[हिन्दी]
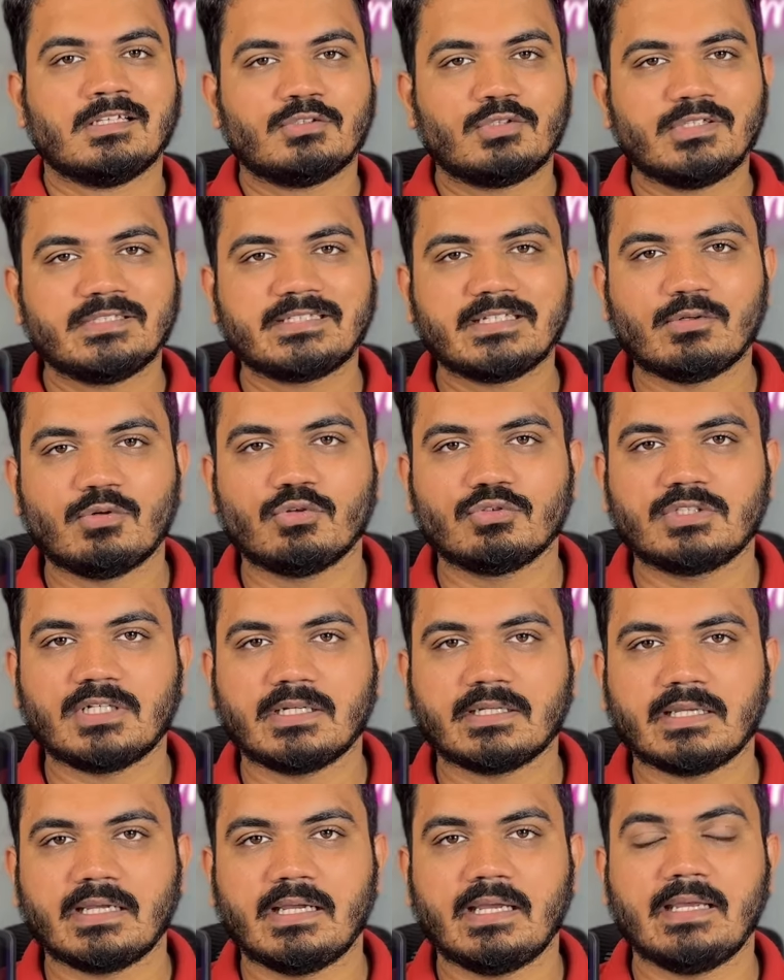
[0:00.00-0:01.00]
तो इससे होता
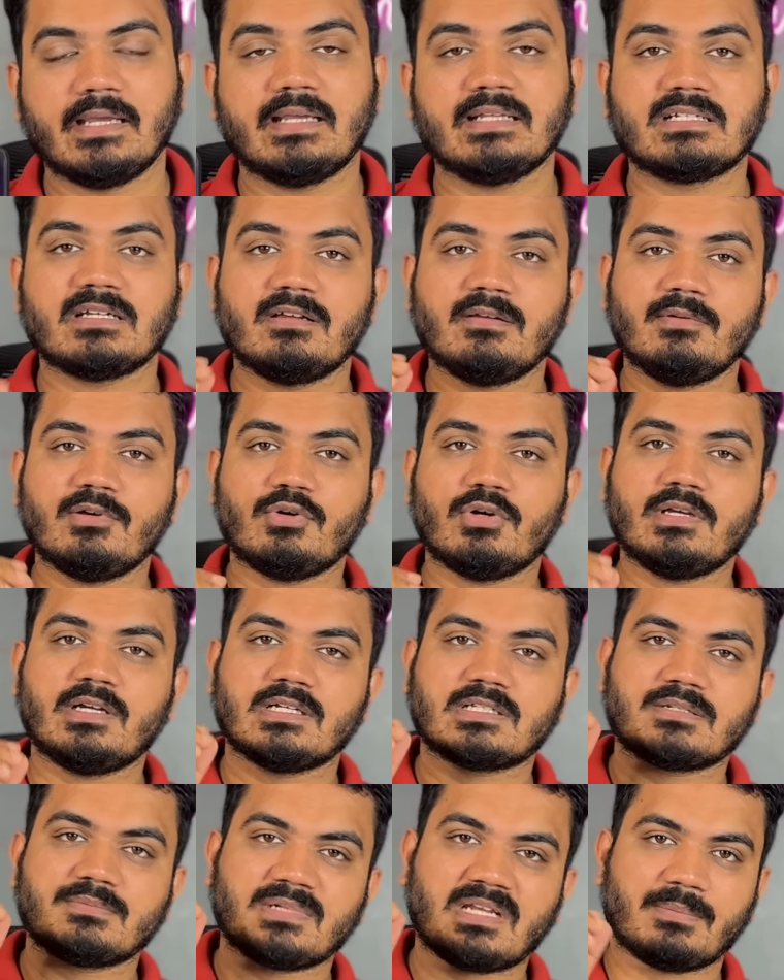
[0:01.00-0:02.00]
क्या है कि जब भी कोई
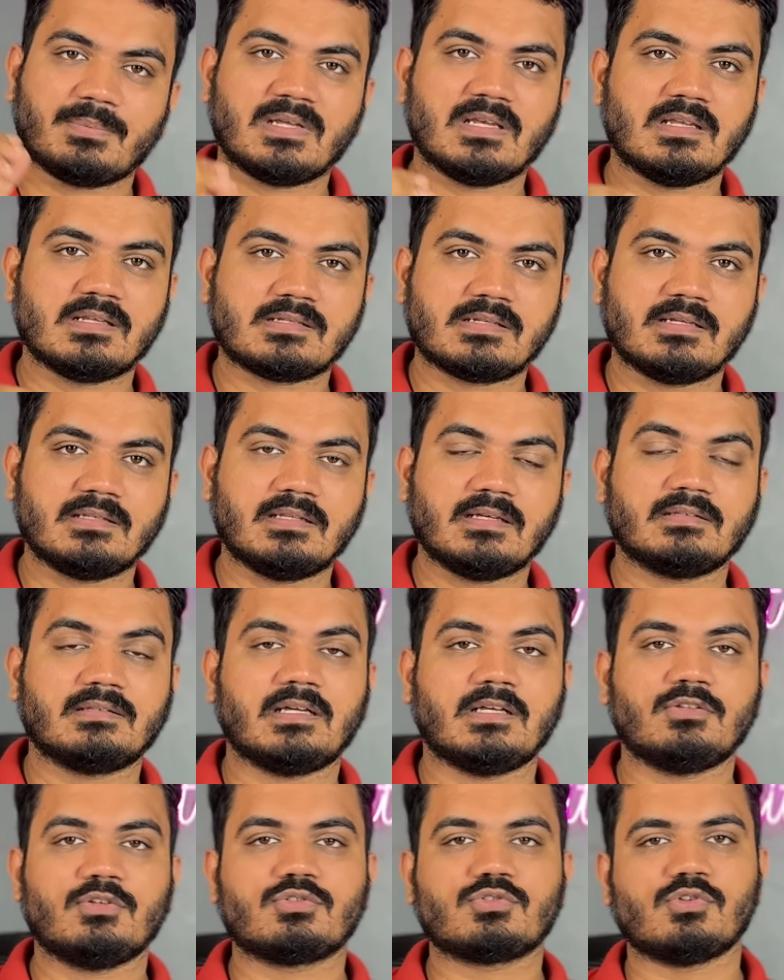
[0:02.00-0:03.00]
कस्टमर आपकी लिस्टिंग देखता
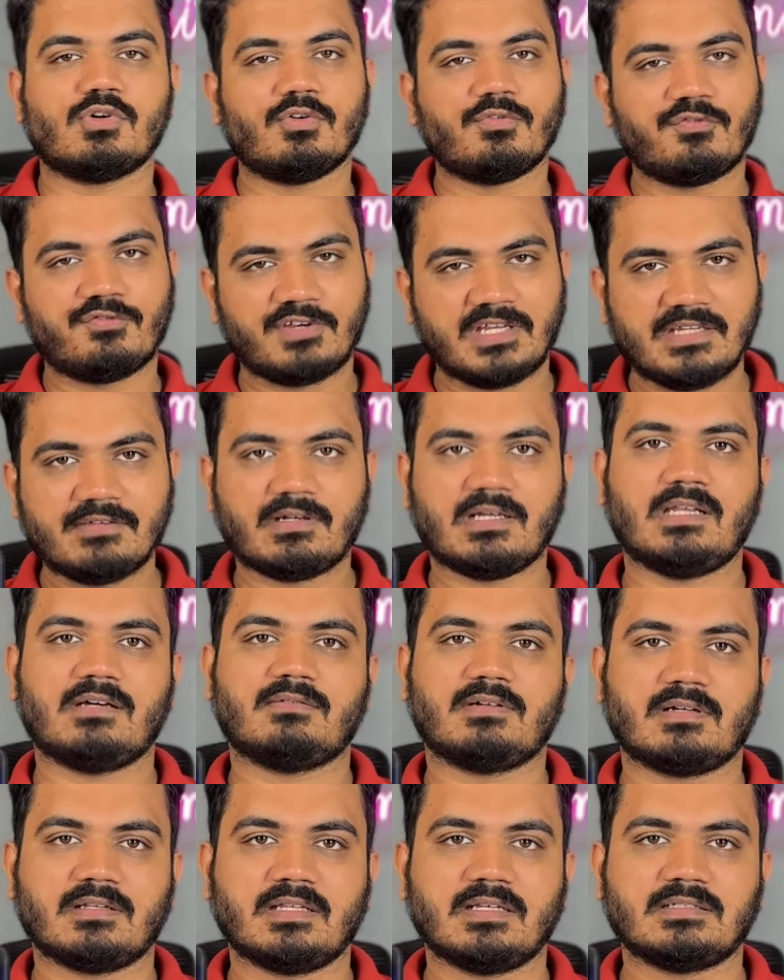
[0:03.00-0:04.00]
है तो उसको फ्री वाला
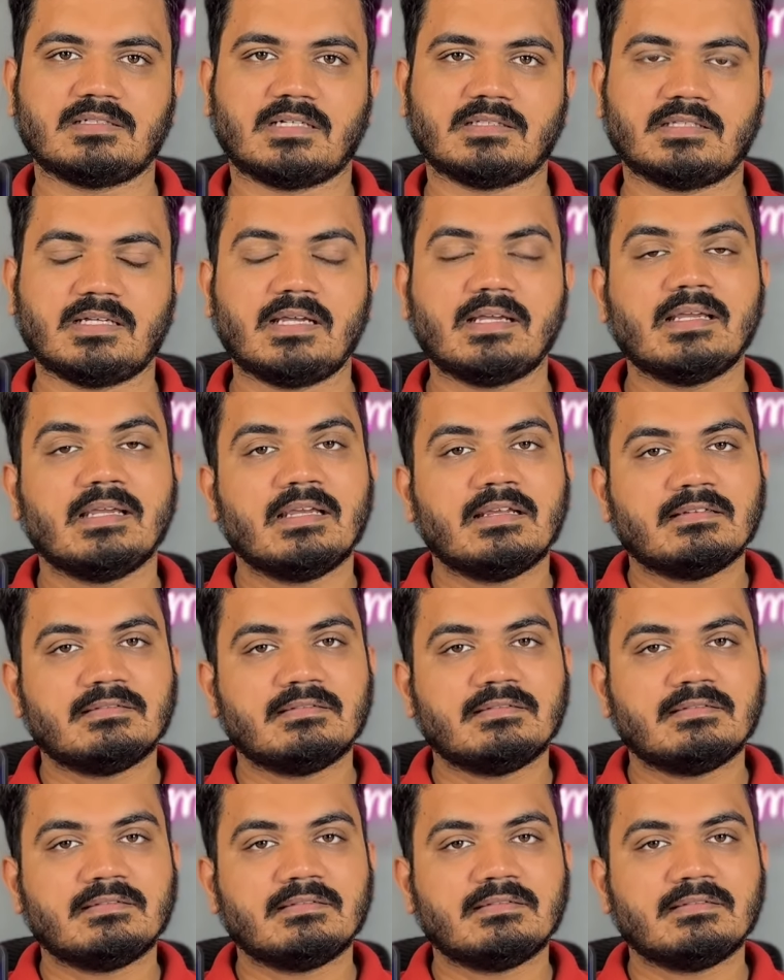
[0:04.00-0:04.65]
वर्ड दिख जाता है